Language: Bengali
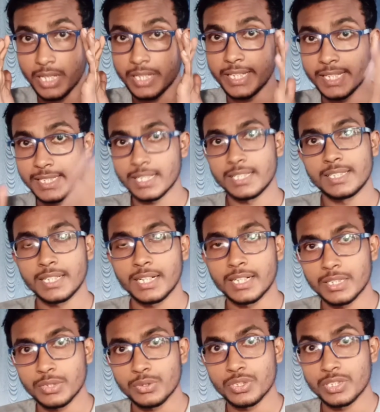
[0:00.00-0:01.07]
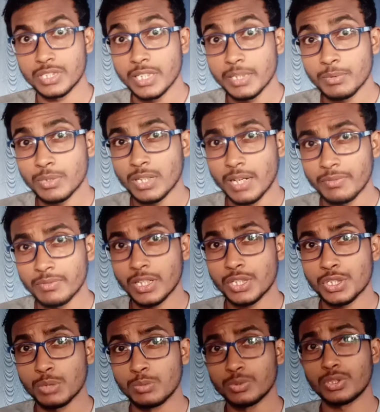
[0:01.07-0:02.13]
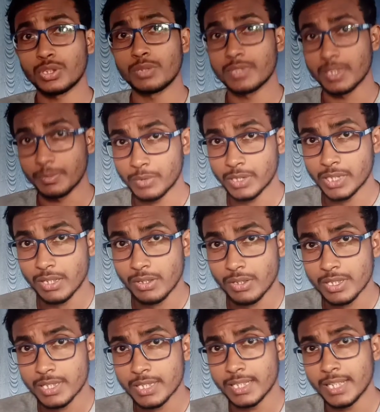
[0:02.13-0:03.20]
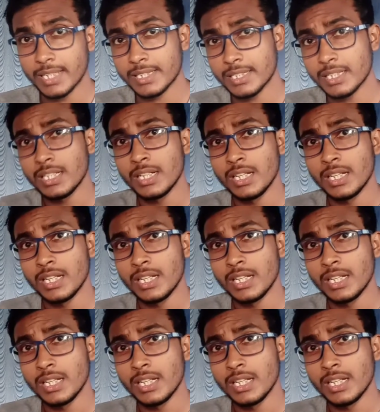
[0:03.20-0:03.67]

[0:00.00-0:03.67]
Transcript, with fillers: ইএসআইসি e কাটা হচ্ছে এবং আপনাকে সমস্ত রকম সাপোর্ট দেওয়া হচ্ছে অ্যাজ এ